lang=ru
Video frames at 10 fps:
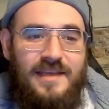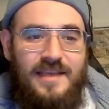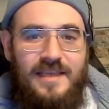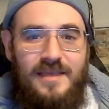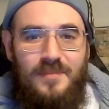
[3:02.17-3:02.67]

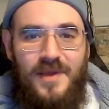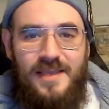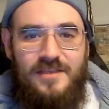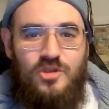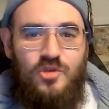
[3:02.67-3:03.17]

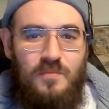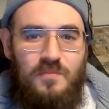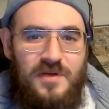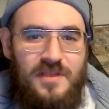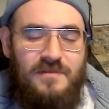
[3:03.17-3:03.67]
eBay. Что
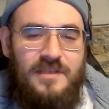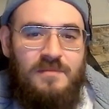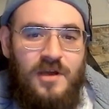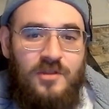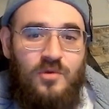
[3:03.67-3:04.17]
было в
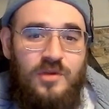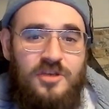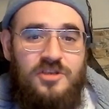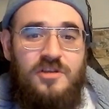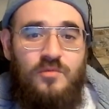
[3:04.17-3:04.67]
этом году
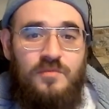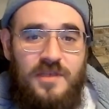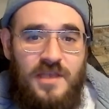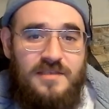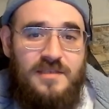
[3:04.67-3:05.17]
лично у
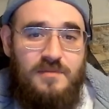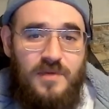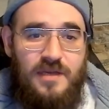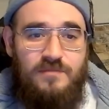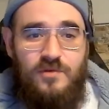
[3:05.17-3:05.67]
меня с
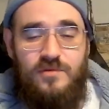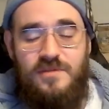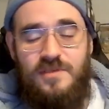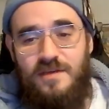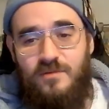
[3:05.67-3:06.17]
eBay,
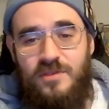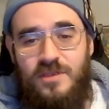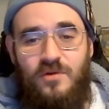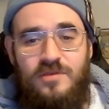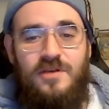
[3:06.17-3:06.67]
друзья? Вот
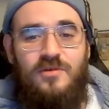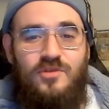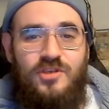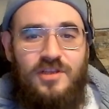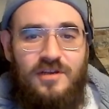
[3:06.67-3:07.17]
такой
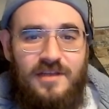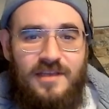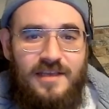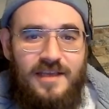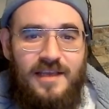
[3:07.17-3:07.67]

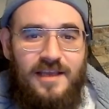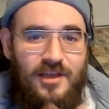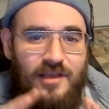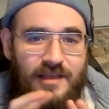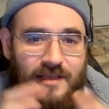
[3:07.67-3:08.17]
заключительный
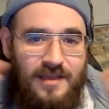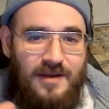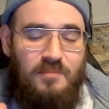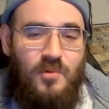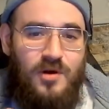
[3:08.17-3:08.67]

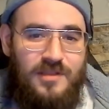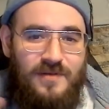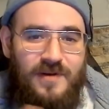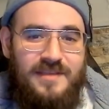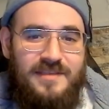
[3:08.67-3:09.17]
репорт,
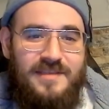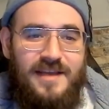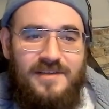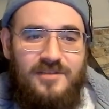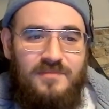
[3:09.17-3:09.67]
давайте
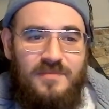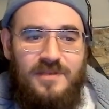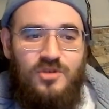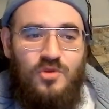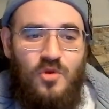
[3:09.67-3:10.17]
скажем,
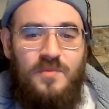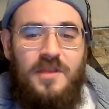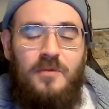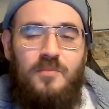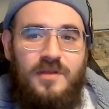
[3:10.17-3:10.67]
что у
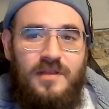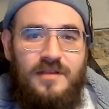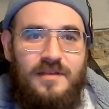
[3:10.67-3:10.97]
меня было.